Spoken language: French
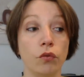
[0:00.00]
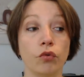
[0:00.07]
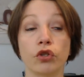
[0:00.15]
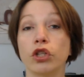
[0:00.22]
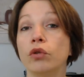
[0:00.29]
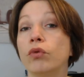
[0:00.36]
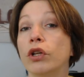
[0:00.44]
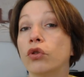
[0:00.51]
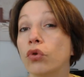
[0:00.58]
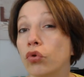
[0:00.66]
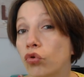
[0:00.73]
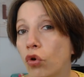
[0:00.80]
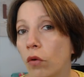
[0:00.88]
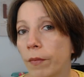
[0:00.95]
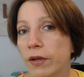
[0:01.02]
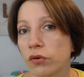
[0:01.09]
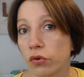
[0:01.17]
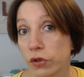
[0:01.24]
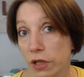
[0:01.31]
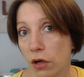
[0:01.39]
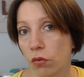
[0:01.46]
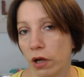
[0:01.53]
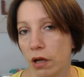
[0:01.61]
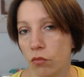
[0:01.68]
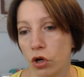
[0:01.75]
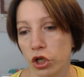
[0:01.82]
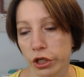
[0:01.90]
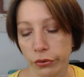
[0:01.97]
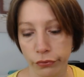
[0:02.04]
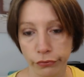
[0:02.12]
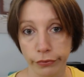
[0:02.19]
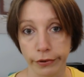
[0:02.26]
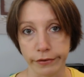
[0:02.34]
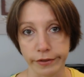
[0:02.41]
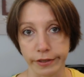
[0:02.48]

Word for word: une petite boîte de thon, parce que ça, croyez-moi que chez nous, euh,